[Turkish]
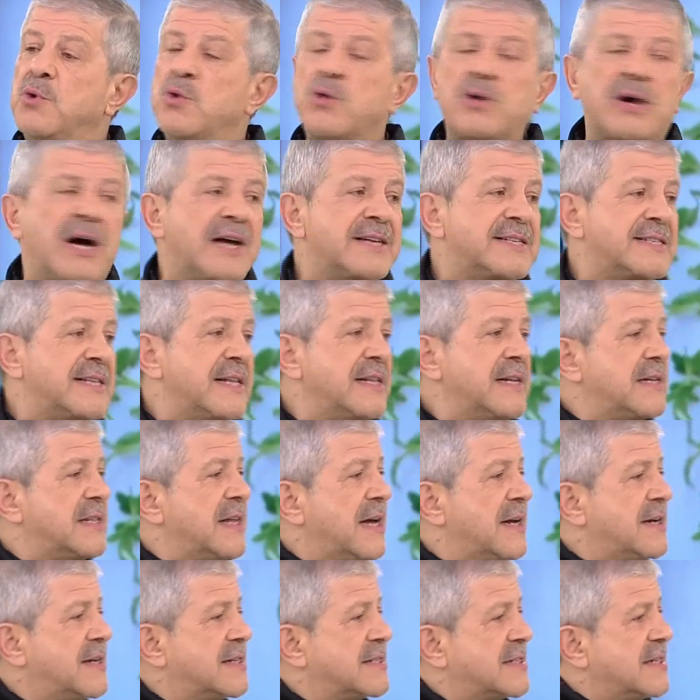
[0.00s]
Büyük
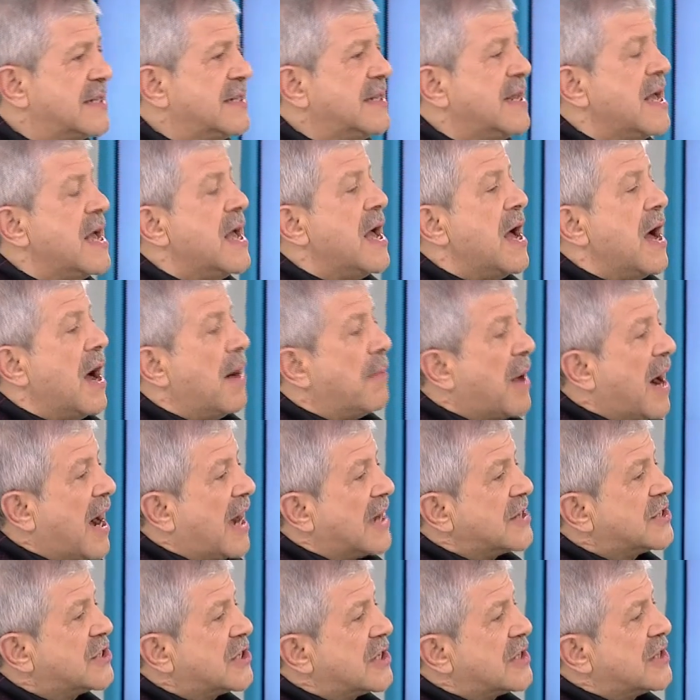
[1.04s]
hastalıklarınızın
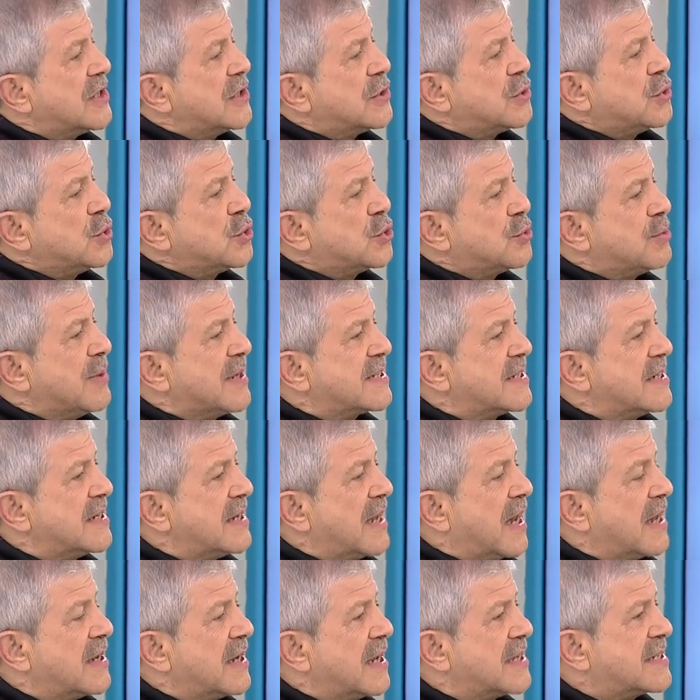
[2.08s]
bağışıklık
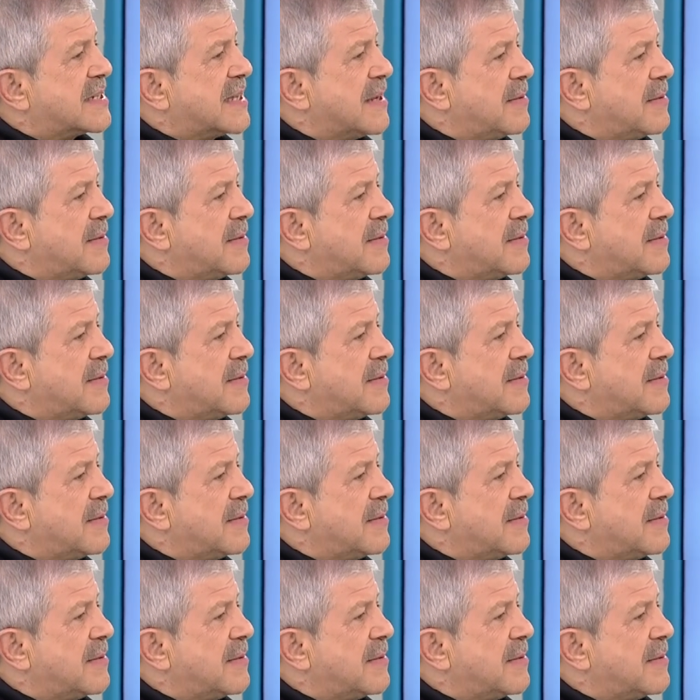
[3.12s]
düşmesinin ana